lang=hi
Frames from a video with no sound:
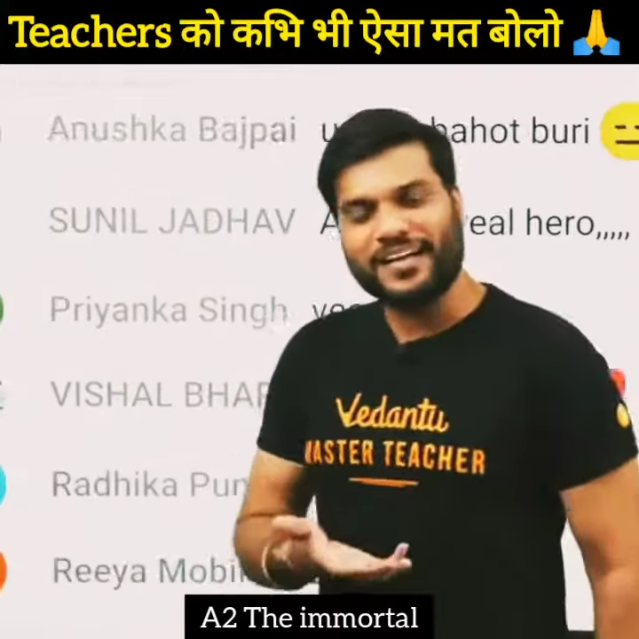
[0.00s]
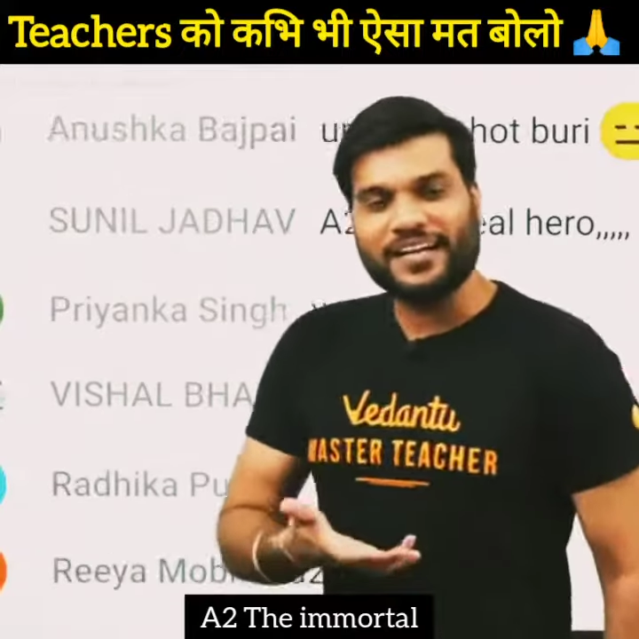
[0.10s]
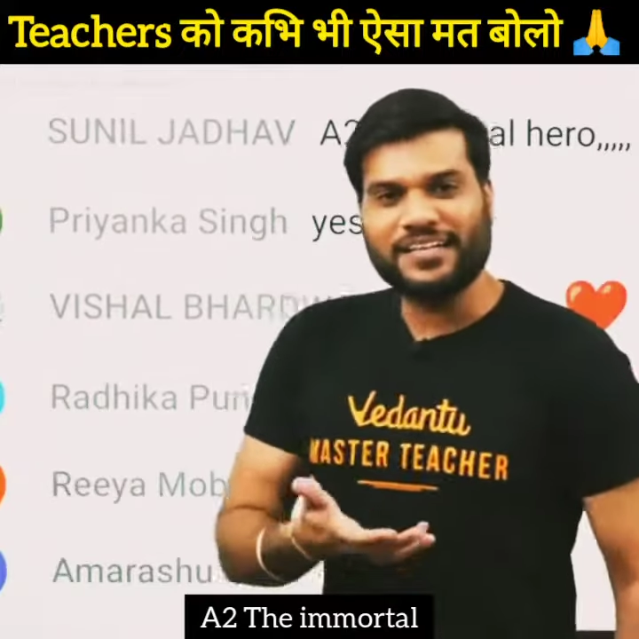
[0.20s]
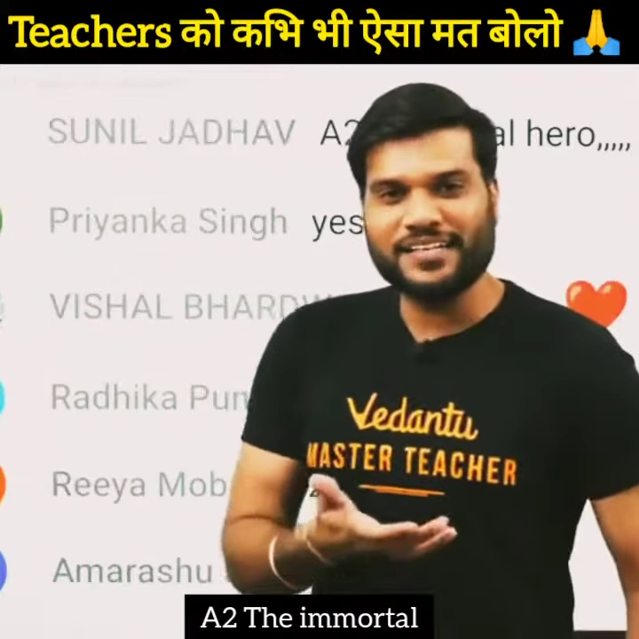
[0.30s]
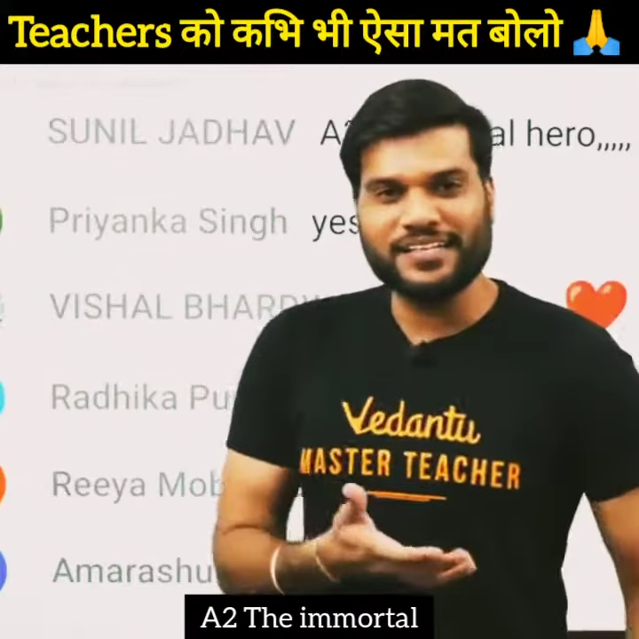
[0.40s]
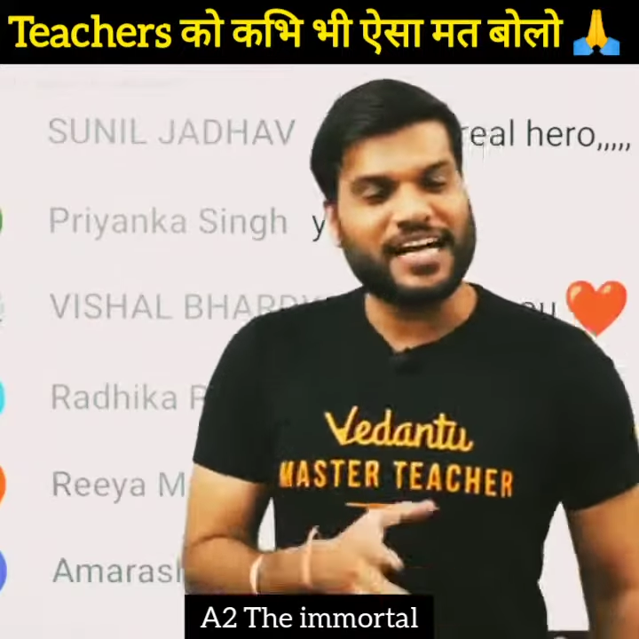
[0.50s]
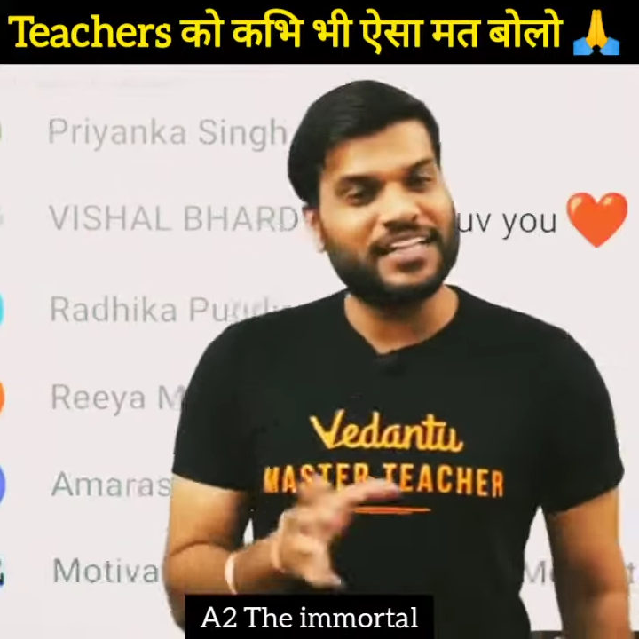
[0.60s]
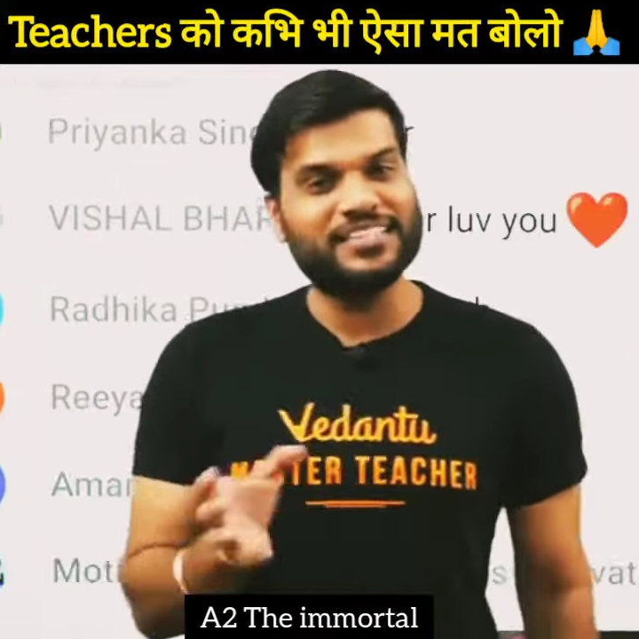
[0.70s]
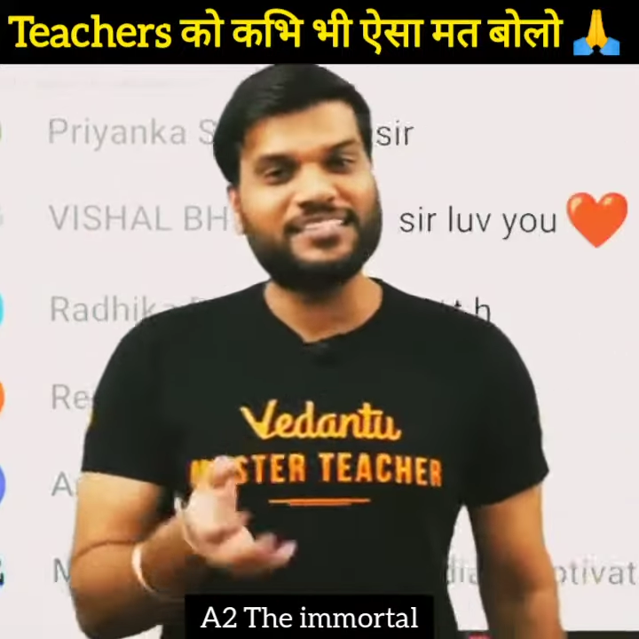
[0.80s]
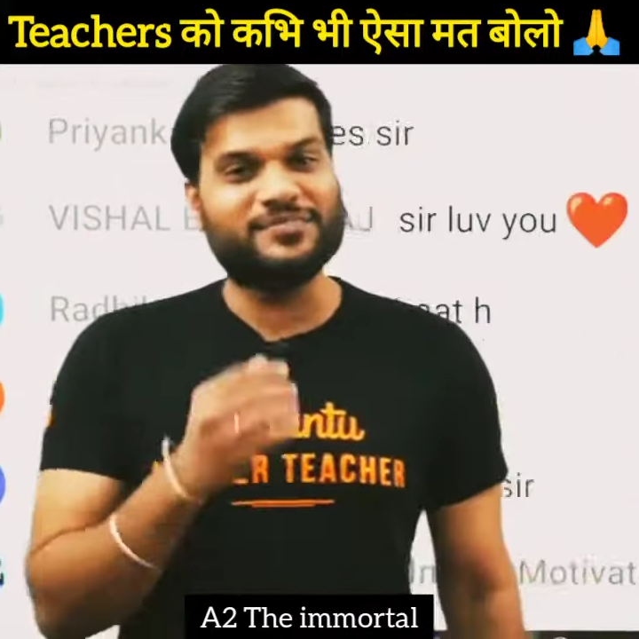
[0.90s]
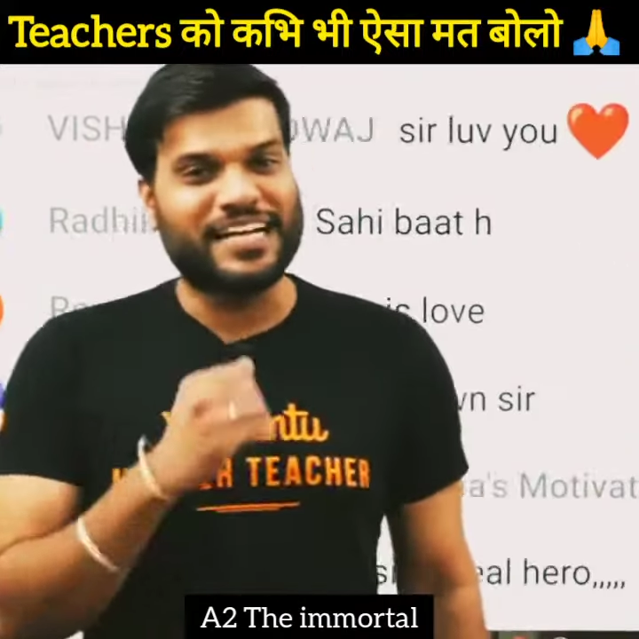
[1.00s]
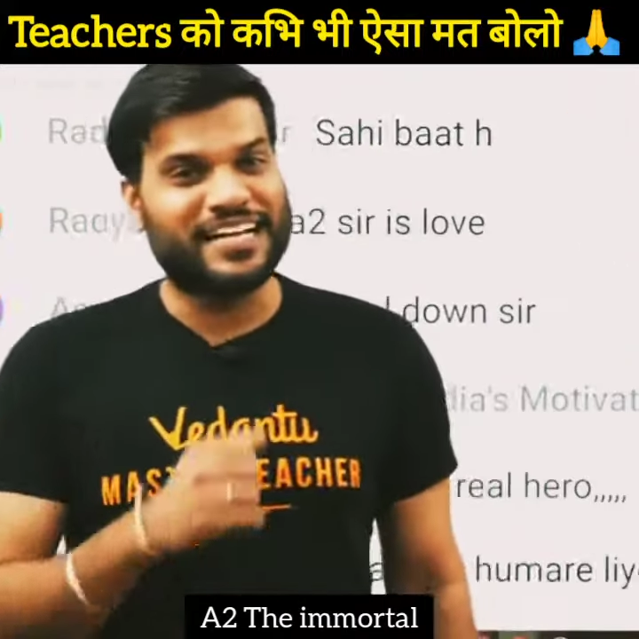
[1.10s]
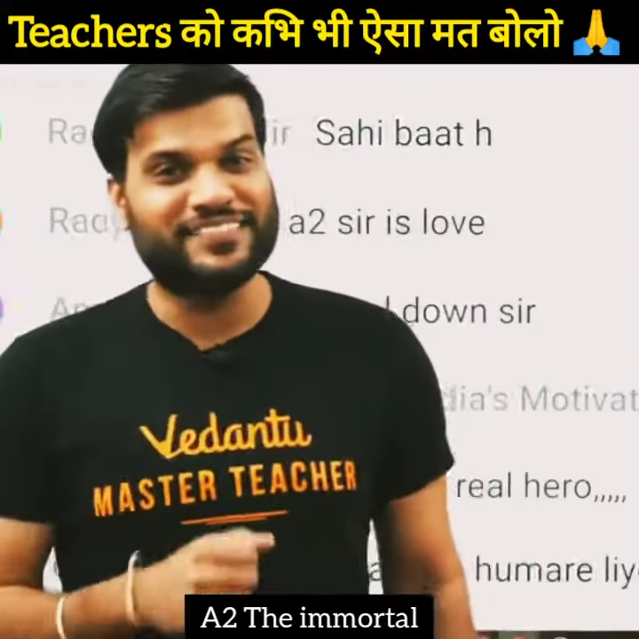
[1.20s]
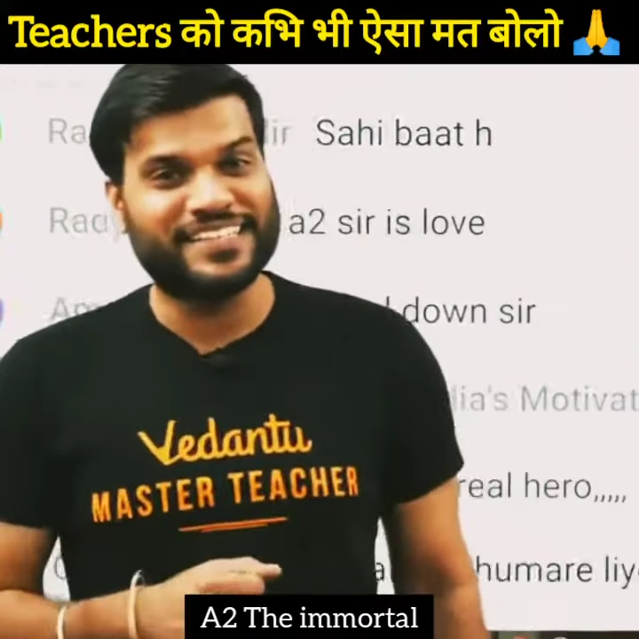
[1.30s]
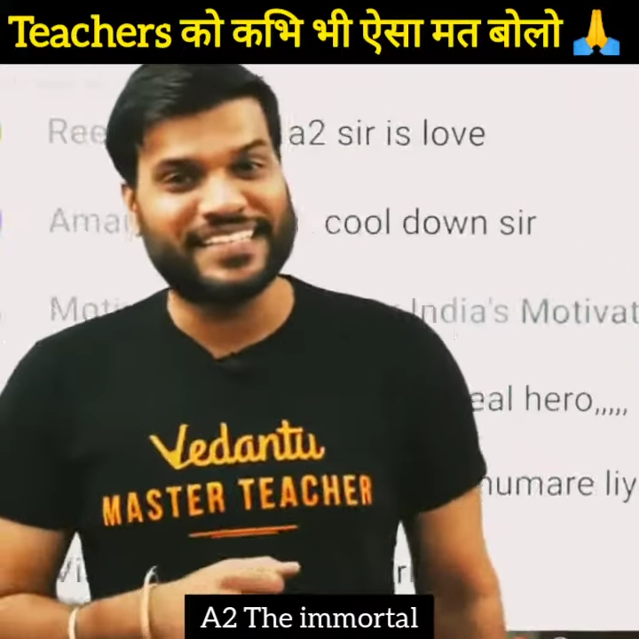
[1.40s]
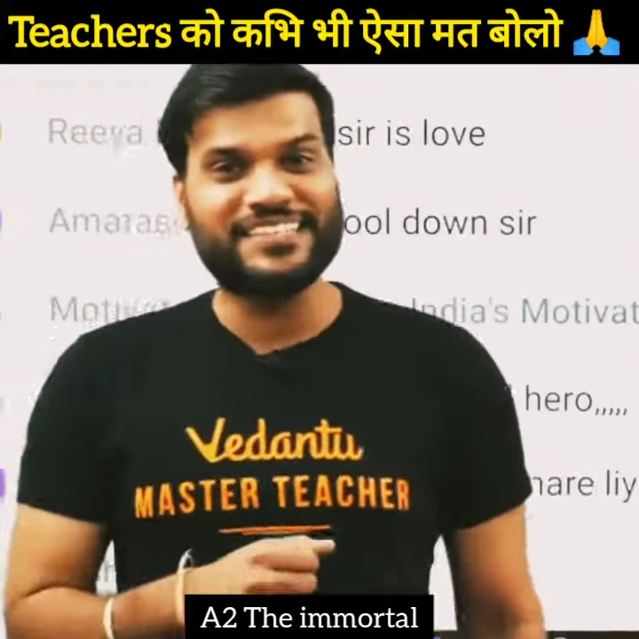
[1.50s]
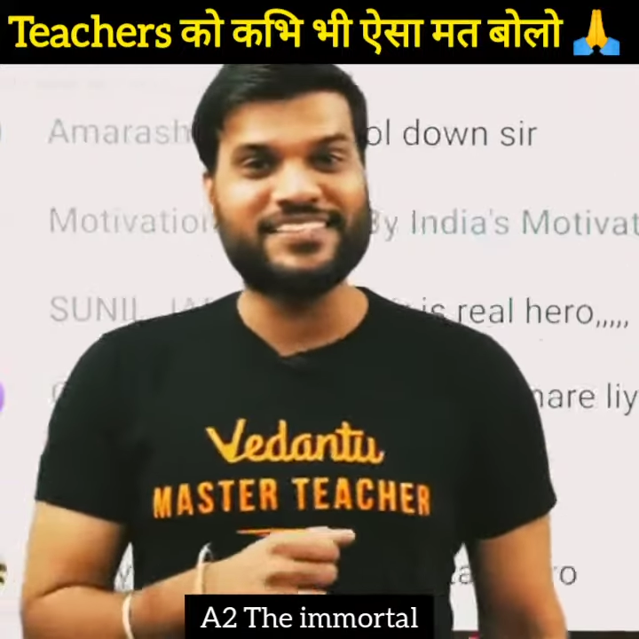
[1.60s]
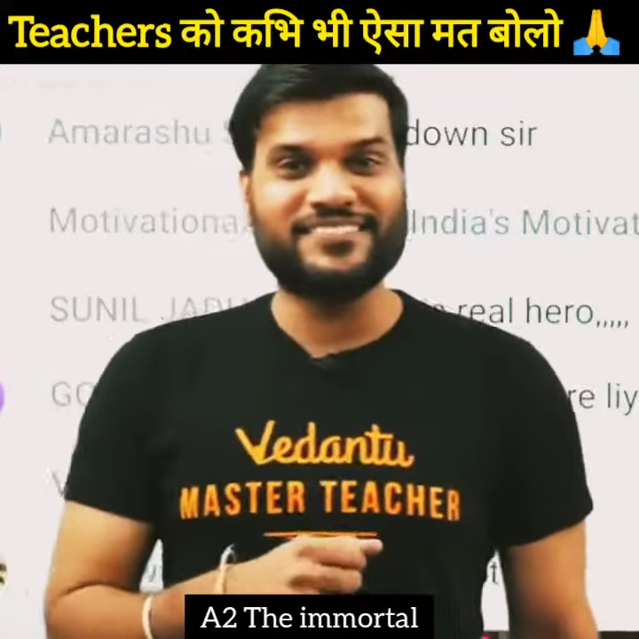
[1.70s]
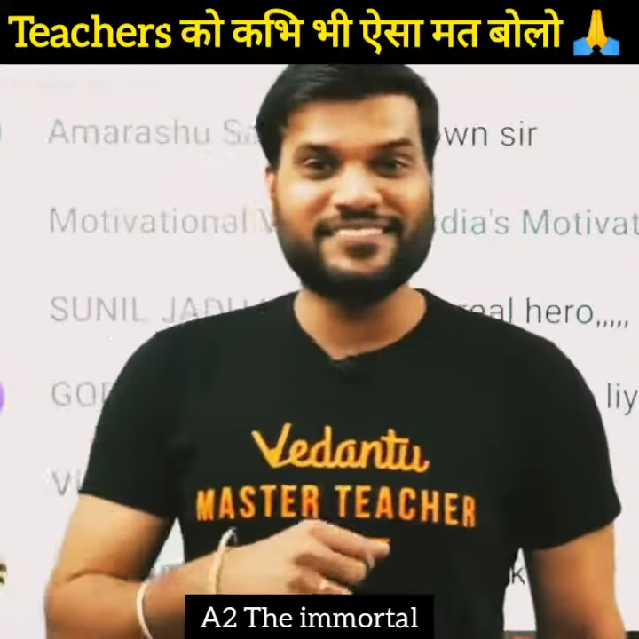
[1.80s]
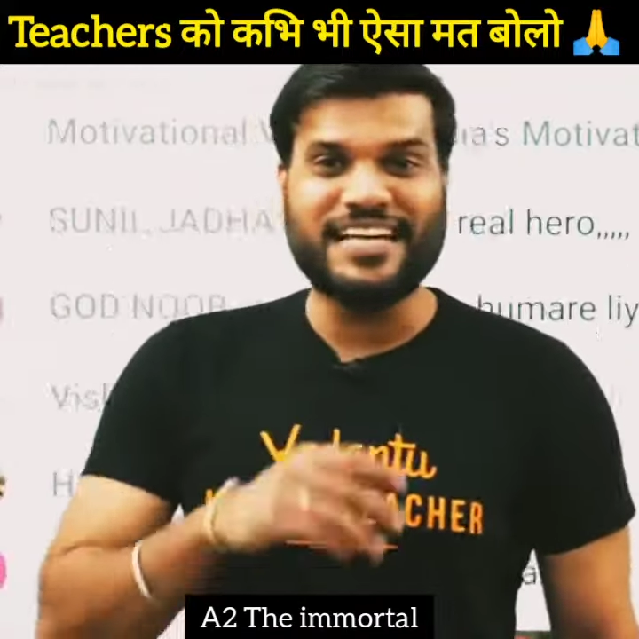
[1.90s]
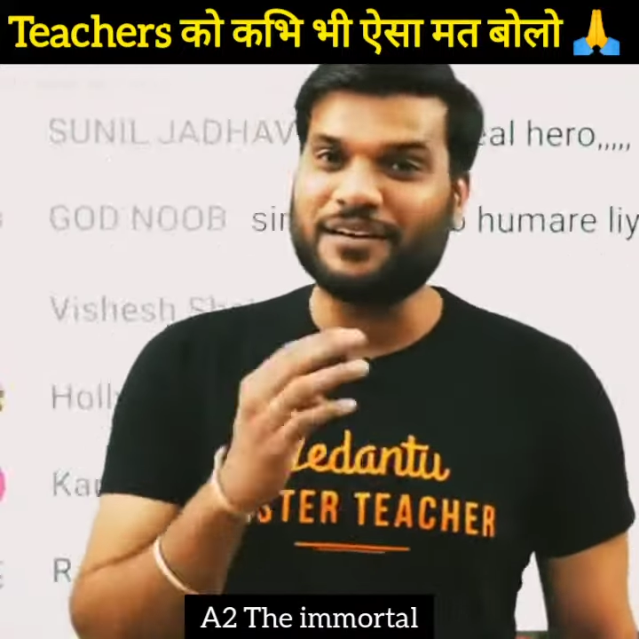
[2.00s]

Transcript: आ गया शांति से तुम जाने भी नहीं देते हो